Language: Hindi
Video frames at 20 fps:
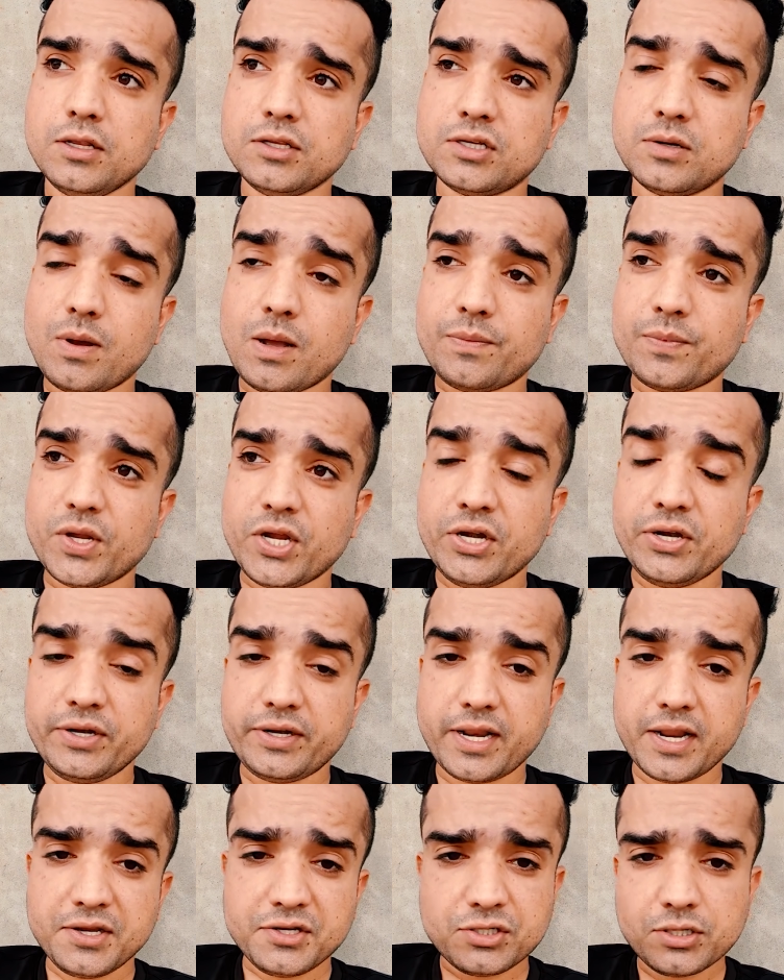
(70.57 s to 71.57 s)
जब आप
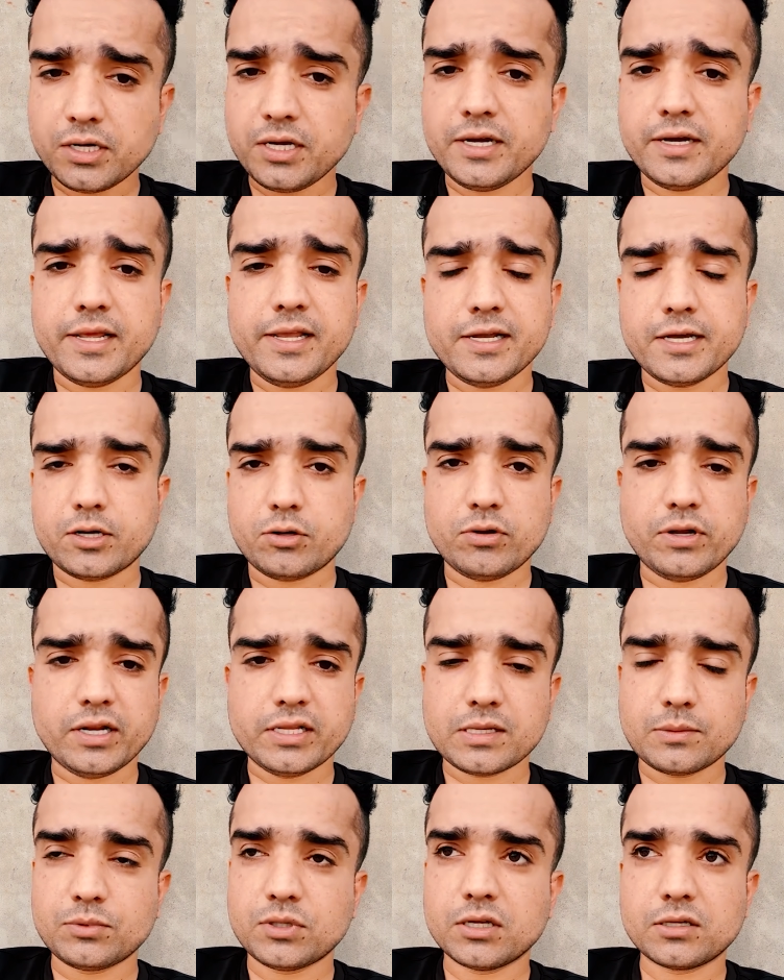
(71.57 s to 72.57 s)
इंटेंशनली नहीं करोगे ना
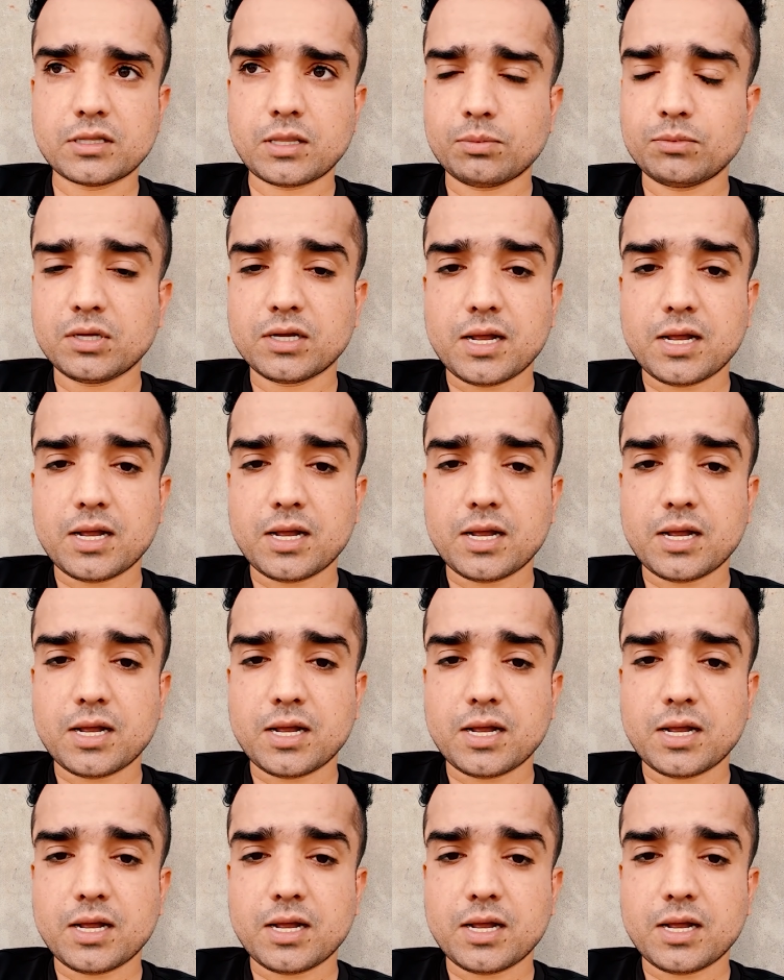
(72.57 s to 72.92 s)
जब तक तब